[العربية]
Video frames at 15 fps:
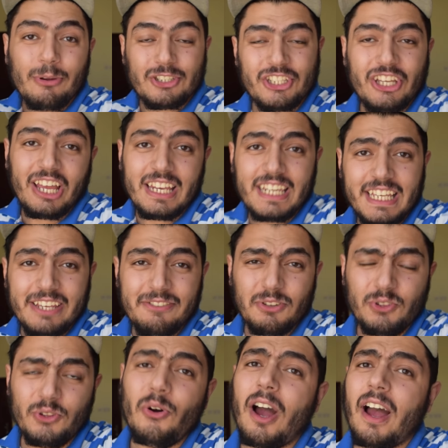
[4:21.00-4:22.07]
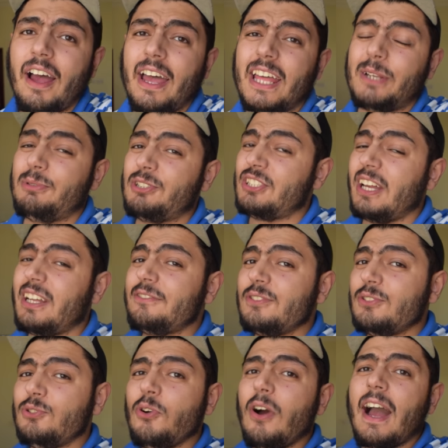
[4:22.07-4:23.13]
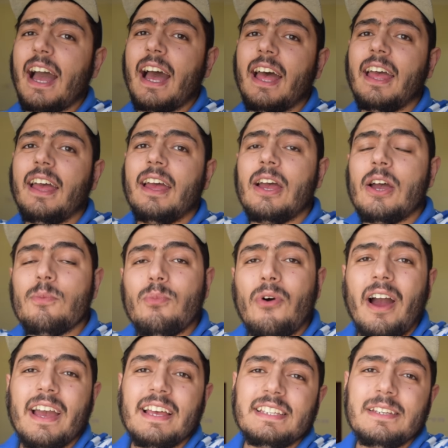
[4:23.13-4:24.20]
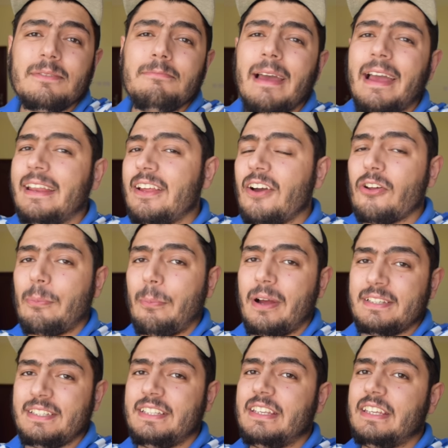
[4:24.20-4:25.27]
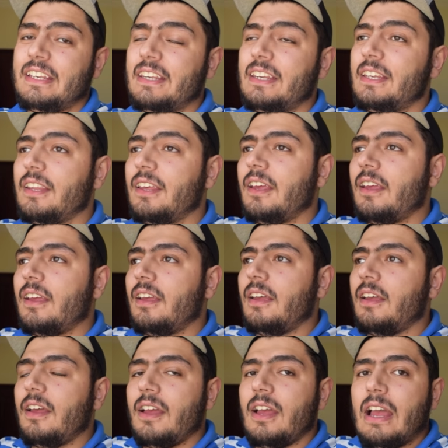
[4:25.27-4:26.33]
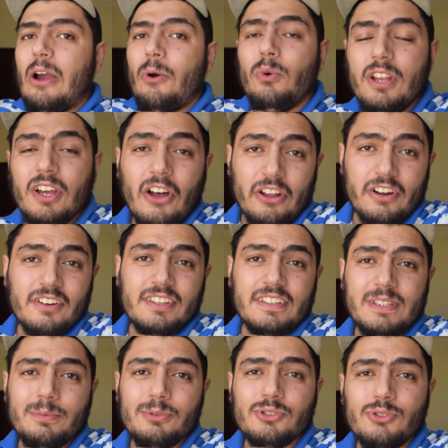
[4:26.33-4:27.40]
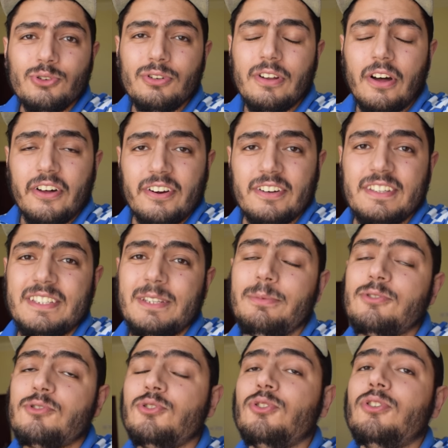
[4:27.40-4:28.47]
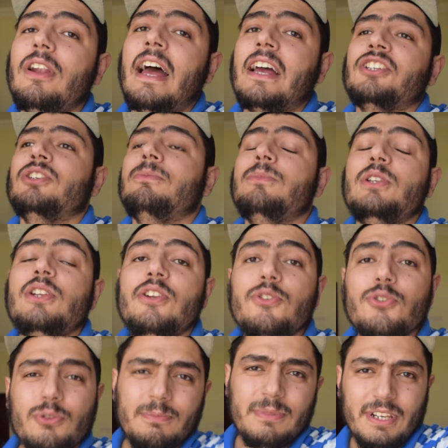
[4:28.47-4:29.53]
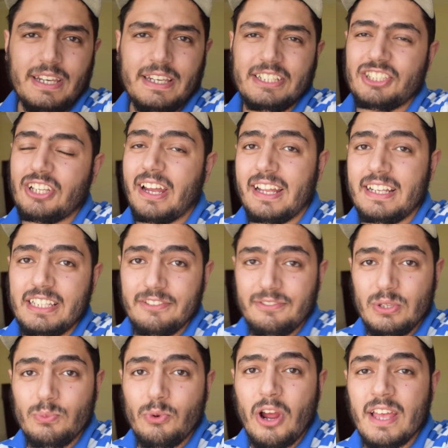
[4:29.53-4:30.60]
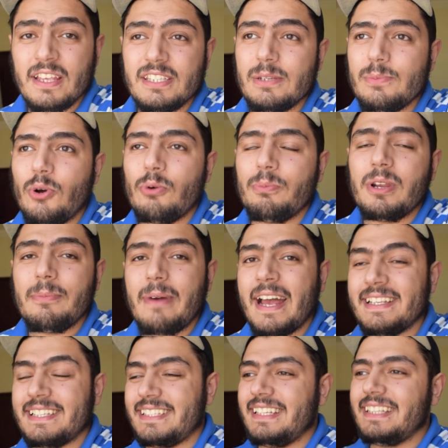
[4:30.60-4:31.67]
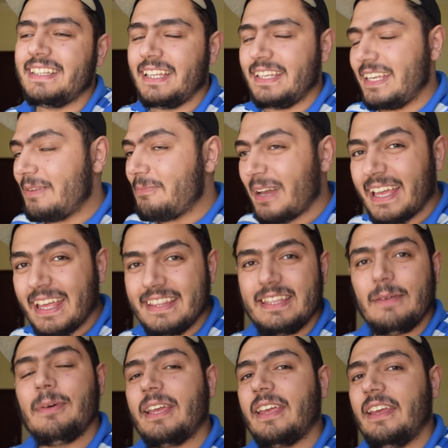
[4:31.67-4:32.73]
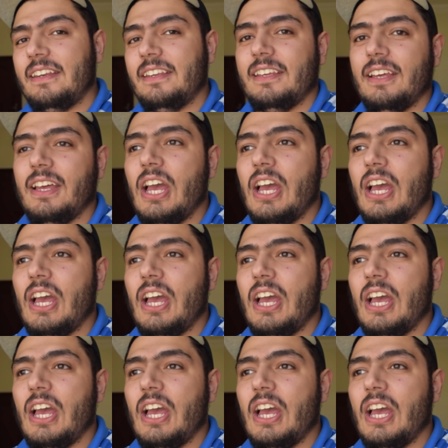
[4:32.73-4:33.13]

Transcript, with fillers: بشتغل ايه في الدوحة انا بشتغل في الدوحة محاسب بقالي اربع سنين وليه قررت اسيب الشغل قررت اسيب الشغل عشان من اليوم اللي اشتغلت فيه محاسب عمري ما حسيت ان المكان ده مكاني